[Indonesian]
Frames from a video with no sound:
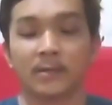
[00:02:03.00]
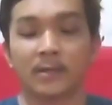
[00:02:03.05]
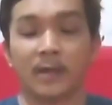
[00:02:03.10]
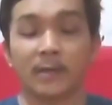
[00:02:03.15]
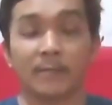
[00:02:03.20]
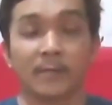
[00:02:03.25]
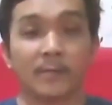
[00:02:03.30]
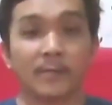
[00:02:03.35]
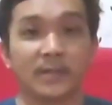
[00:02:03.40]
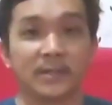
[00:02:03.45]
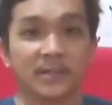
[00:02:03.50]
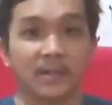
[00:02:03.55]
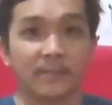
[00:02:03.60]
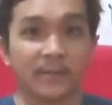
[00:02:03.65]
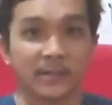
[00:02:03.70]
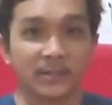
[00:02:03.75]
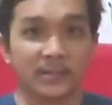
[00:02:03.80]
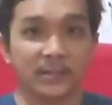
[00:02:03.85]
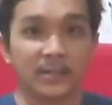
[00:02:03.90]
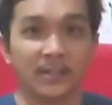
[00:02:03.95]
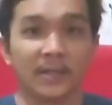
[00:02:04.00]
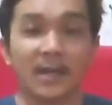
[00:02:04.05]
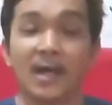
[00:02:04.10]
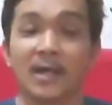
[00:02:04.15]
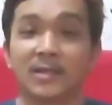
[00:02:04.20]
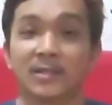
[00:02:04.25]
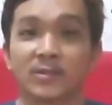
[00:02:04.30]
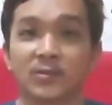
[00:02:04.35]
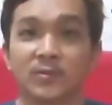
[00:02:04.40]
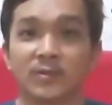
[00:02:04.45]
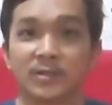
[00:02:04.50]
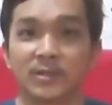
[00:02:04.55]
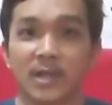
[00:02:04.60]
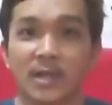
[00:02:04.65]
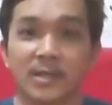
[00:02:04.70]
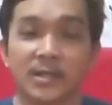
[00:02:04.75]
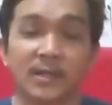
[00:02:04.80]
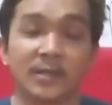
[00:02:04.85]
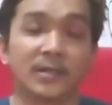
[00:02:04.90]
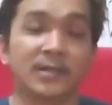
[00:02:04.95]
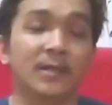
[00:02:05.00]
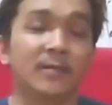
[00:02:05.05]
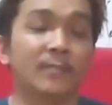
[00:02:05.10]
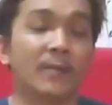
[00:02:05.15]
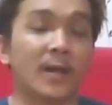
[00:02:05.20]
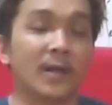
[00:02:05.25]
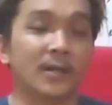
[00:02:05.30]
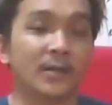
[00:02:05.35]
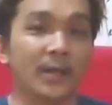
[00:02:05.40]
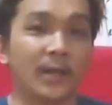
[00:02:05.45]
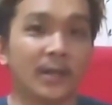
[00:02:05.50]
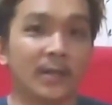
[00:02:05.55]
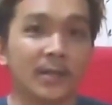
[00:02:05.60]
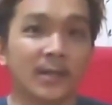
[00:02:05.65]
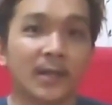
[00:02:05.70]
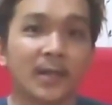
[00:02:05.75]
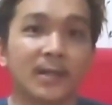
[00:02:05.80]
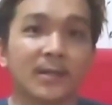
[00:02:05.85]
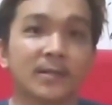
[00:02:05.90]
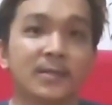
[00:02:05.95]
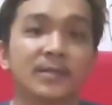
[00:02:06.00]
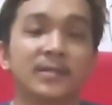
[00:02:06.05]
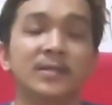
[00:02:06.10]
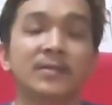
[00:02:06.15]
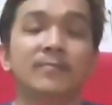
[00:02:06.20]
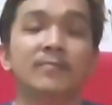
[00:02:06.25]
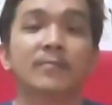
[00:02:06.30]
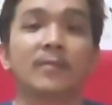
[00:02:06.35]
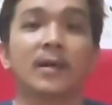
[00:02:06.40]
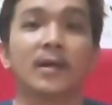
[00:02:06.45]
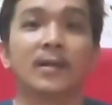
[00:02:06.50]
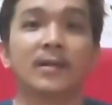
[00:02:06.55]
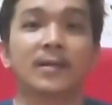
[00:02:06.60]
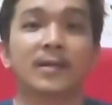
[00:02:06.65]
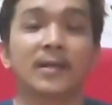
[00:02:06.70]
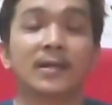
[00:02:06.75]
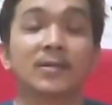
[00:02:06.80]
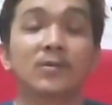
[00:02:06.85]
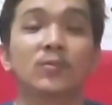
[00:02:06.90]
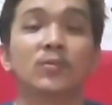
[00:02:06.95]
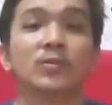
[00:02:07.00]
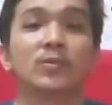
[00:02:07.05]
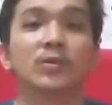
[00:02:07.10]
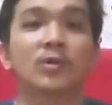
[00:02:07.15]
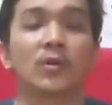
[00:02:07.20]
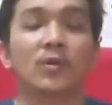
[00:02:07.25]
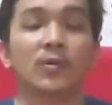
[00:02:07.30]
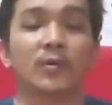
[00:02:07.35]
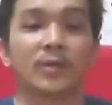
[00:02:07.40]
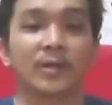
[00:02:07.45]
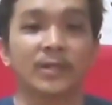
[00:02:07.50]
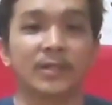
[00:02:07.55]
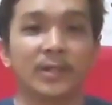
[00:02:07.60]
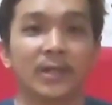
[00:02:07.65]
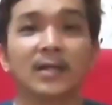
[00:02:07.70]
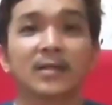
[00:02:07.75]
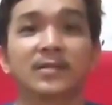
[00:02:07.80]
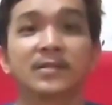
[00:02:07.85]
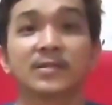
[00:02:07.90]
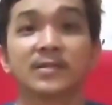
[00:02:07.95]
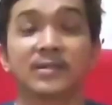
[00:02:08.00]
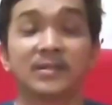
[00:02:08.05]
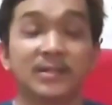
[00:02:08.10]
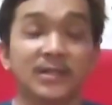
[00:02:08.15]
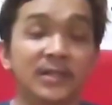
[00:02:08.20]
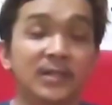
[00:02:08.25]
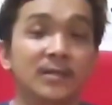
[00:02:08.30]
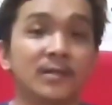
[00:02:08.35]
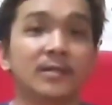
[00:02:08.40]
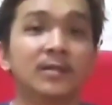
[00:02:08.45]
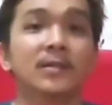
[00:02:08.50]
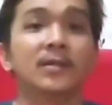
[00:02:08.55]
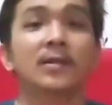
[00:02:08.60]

tanpa basa-basi langsung saja kita praktekkan gimana tutorial cheat